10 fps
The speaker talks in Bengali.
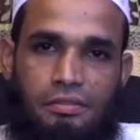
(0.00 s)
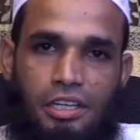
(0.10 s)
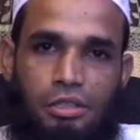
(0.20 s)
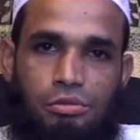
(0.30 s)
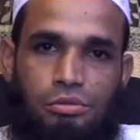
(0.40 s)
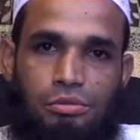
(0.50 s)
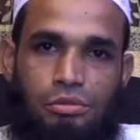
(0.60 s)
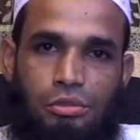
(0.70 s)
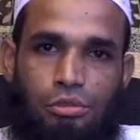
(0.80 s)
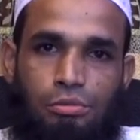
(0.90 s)
ফালাহু
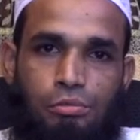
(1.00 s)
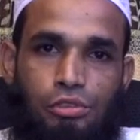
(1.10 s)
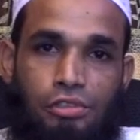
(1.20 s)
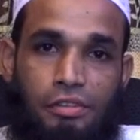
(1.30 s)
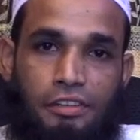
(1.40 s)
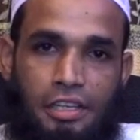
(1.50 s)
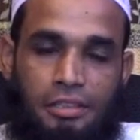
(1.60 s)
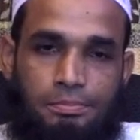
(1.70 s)
হকমুর রফা